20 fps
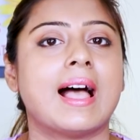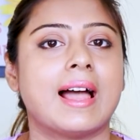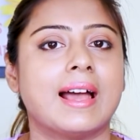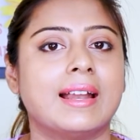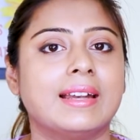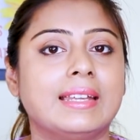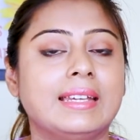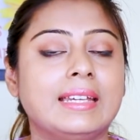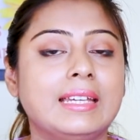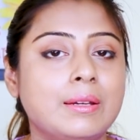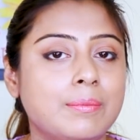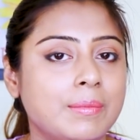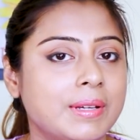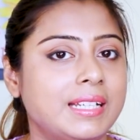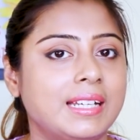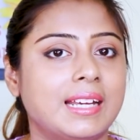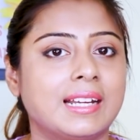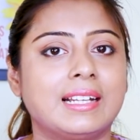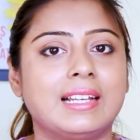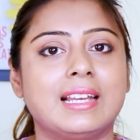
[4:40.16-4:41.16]
एंड
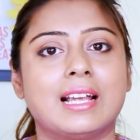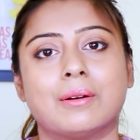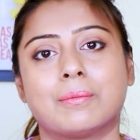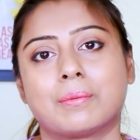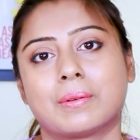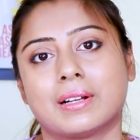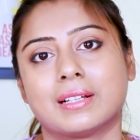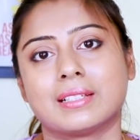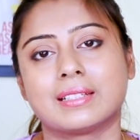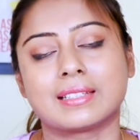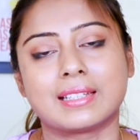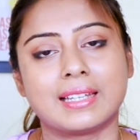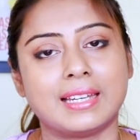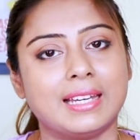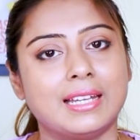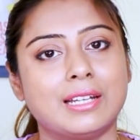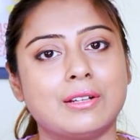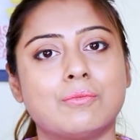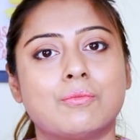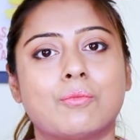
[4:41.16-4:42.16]
इमिडिएटली आपका
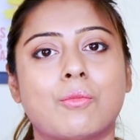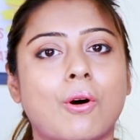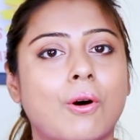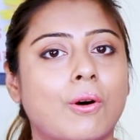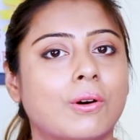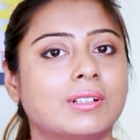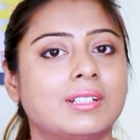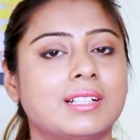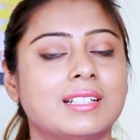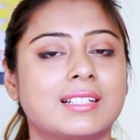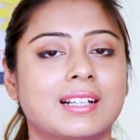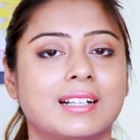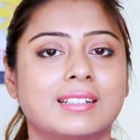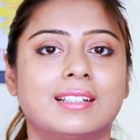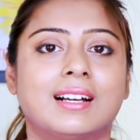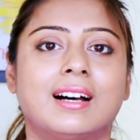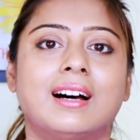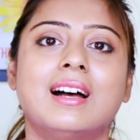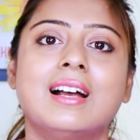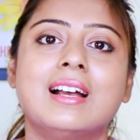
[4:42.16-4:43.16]
स्किन बहुत ही
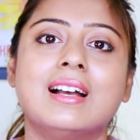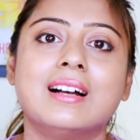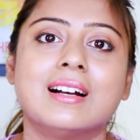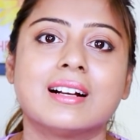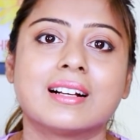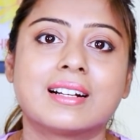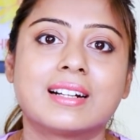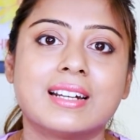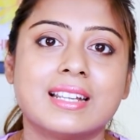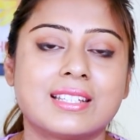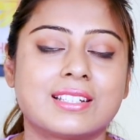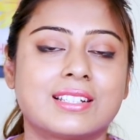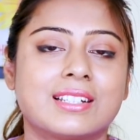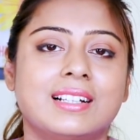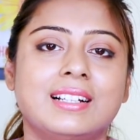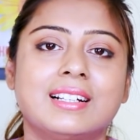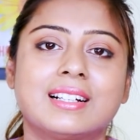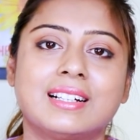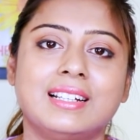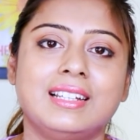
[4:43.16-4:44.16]
ज़्यादा
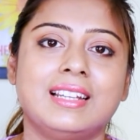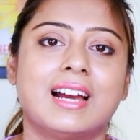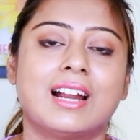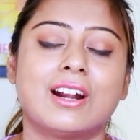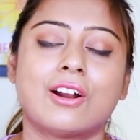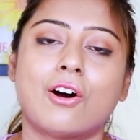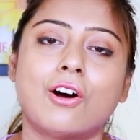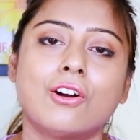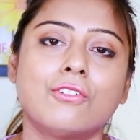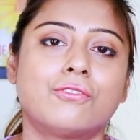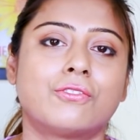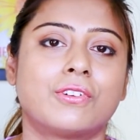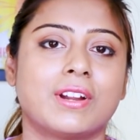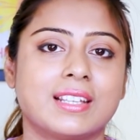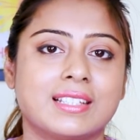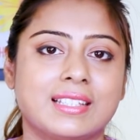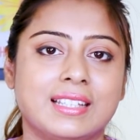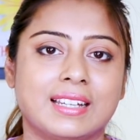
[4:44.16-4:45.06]
क्रिस्टल क्लियर और फ्रेश